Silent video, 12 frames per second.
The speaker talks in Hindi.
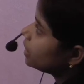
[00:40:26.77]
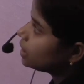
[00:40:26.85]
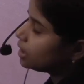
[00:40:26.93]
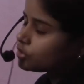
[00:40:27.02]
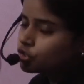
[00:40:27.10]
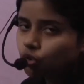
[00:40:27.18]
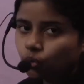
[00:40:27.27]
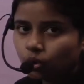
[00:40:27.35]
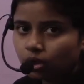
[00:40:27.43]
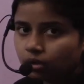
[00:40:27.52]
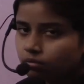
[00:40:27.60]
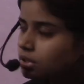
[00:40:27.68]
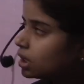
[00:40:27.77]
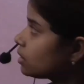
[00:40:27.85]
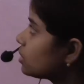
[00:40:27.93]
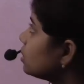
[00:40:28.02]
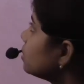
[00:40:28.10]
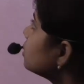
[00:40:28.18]
रिलेशन होता है
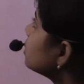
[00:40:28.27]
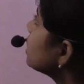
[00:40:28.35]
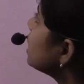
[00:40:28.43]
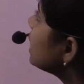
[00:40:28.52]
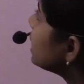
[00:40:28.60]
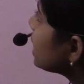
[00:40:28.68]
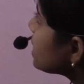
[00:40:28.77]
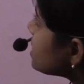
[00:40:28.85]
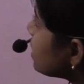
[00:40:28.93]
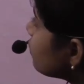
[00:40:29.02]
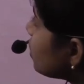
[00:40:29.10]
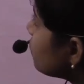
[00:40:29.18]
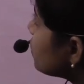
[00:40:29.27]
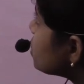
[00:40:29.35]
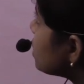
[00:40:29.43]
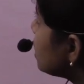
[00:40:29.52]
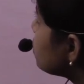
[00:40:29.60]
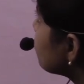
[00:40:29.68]
ठीक नेक्स्ट है फॉर विच रेंज ऑफ